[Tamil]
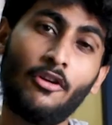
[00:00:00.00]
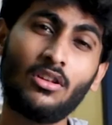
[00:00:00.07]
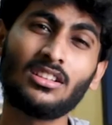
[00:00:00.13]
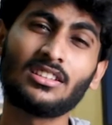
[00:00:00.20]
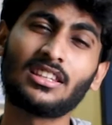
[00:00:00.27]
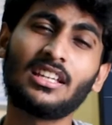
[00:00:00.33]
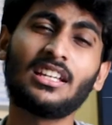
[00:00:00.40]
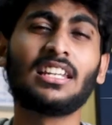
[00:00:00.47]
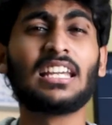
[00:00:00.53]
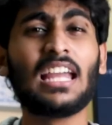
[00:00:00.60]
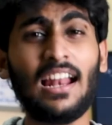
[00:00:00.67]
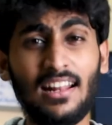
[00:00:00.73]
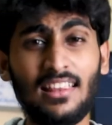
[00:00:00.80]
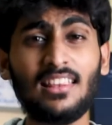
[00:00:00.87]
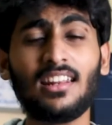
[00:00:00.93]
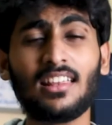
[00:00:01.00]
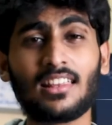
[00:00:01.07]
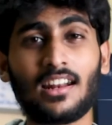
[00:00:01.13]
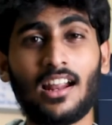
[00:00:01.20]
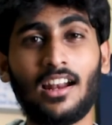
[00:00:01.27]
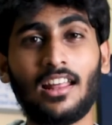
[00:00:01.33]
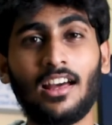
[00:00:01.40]
ஃபோர்த் திங் நீங்கள்
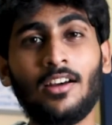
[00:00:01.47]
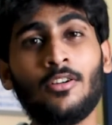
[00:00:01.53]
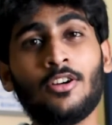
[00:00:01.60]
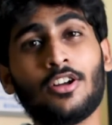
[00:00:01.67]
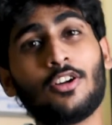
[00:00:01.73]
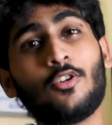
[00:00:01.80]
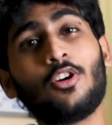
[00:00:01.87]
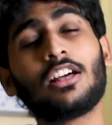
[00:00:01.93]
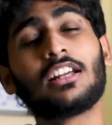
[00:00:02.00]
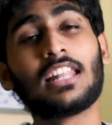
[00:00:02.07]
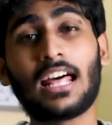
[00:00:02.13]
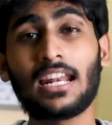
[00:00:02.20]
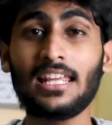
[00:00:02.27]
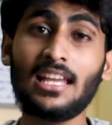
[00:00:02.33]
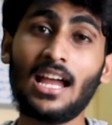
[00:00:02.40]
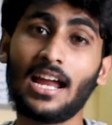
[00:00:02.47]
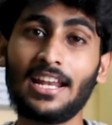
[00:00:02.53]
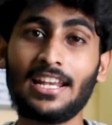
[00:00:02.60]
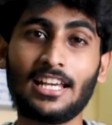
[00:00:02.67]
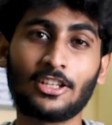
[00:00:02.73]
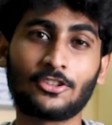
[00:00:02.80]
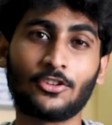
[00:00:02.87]
எழுதுறதுனால உங்களுக்கு நிறைய
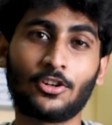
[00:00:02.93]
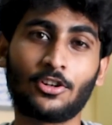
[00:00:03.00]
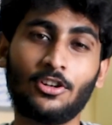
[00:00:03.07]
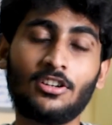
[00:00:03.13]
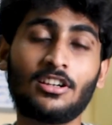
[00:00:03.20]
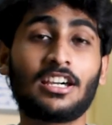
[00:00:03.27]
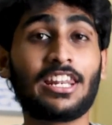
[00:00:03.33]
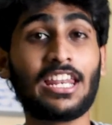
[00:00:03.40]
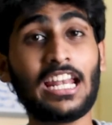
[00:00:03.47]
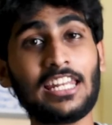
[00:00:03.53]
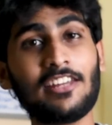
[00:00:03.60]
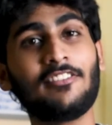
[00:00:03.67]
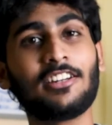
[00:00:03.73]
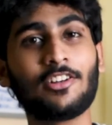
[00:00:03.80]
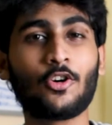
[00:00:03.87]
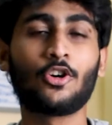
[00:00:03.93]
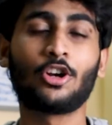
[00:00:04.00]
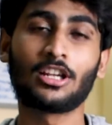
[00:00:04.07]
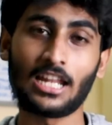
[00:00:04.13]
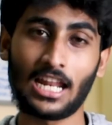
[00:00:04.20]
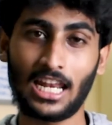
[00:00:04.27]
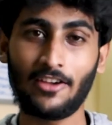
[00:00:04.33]
ஐடியாஸ் வரும் க்ரியேட்டிவிட்டி
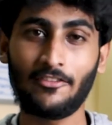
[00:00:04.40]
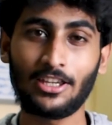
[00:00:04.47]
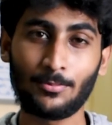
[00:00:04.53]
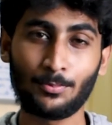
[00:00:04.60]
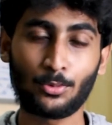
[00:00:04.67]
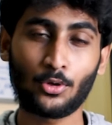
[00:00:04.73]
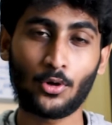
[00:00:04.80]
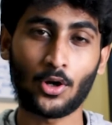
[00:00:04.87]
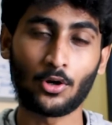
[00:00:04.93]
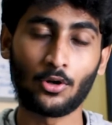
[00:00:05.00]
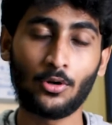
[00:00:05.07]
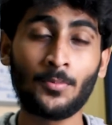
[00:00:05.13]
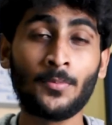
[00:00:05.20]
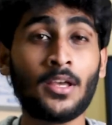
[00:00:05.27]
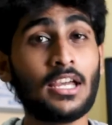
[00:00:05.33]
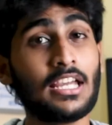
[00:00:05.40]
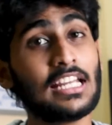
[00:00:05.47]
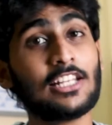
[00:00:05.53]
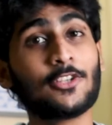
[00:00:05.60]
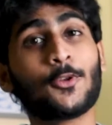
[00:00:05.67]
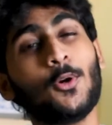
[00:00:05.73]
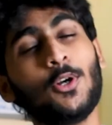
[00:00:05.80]
உங்களுக்கு நல்லாவே இம்ப்ரூவ் ஆகும்
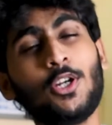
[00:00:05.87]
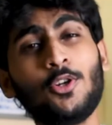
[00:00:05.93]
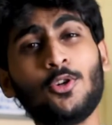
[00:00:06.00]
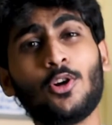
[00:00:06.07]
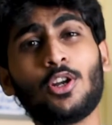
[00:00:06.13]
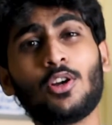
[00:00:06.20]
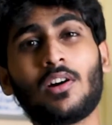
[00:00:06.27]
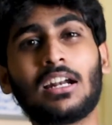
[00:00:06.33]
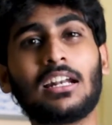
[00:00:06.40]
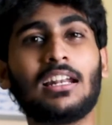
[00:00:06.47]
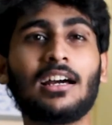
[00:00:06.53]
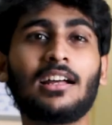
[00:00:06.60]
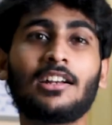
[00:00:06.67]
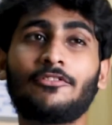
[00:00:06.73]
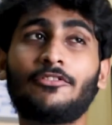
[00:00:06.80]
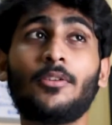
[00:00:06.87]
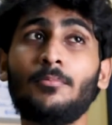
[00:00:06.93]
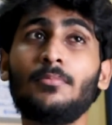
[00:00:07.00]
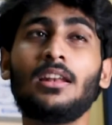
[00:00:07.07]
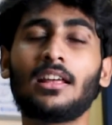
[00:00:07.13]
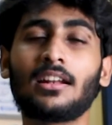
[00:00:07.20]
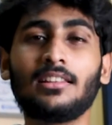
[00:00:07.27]
இது டுவெண்ட்டி டுவெண்ட்டி ஒனில்
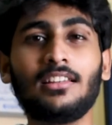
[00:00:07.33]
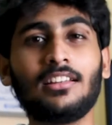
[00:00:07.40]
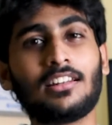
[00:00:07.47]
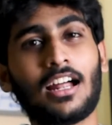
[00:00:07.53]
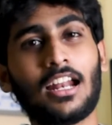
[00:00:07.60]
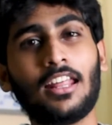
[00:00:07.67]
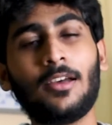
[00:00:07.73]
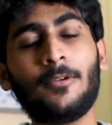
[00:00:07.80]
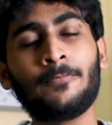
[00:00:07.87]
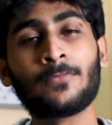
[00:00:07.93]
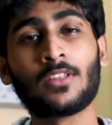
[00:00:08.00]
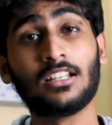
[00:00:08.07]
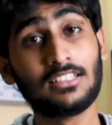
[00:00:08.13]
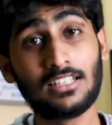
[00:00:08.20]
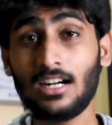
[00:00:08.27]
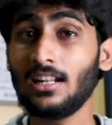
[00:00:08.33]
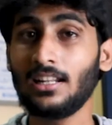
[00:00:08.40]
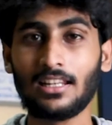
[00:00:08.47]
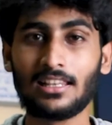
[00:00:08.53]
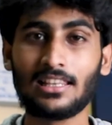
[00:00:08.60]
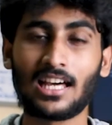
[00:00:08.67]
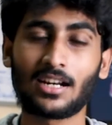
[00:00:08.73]
ஃபெப்லேருந்து நான்
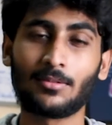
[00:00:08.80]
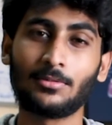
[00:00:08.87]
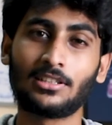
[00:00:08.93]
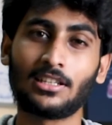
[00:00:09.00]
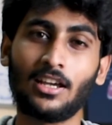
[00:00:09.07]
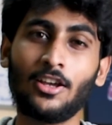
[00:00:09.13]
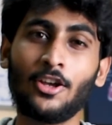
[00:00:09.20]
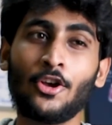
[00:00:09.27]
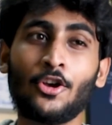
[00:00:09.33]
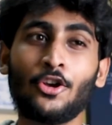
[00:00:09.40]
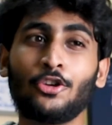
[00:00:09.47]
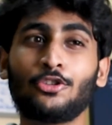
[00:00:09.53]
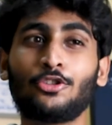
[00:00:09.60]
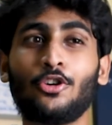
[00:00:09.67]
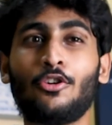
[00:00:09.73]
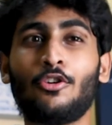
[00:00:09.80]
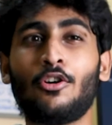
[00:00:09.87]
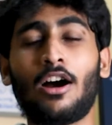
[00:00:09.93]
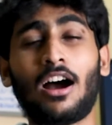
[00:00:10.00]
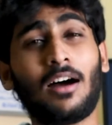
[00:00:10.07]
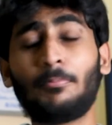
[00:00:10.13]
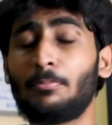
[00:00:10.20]
ஜேர்னல் எழுத ஆரம்பித்தேன் ஸோ
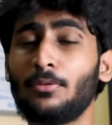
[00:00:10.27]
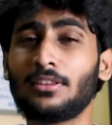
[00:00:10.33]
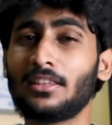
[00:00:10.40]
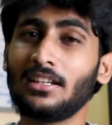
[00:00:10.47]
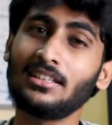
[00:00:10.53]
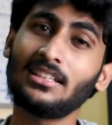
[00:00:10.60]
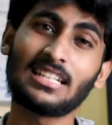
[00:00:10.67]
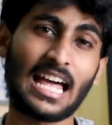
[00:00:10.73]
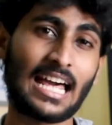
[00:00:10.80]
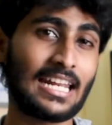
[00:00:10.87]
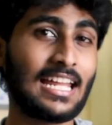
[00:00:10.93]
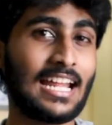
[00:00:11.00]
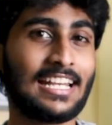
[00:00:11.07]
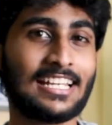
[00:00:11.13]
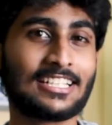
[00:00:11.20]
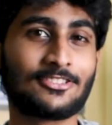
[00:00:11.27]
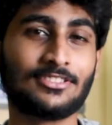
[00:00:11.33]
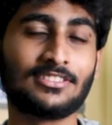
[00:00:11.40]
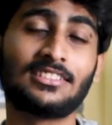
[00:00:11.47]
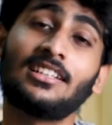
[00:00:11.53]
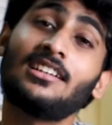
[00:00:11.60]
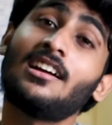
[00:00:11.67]
அப்போதுலேருந்து நிறைய ஐடியாஸ்
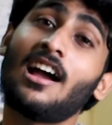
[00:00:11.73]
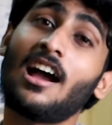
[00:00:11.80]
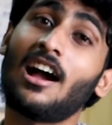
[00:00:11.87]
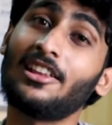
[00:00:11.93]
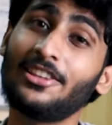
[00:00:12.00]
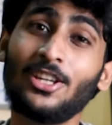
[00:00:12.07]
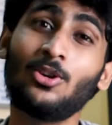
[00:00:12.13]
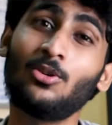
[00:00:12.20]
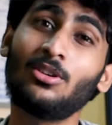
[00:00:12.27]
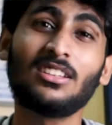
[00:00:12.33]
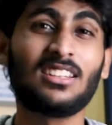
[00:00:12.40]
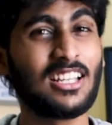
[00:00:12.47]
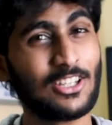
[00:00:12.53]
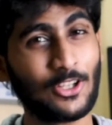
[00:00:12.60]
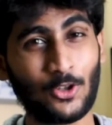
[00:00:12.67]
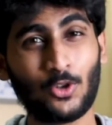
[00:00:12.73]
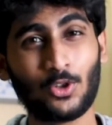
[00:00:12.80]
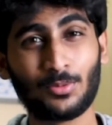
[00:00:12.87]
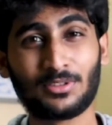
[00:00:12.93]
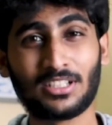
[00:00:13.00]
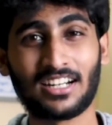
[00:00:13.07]
வந்துச்சு அதில் ஒன்று தான் இந்த யூடியூப்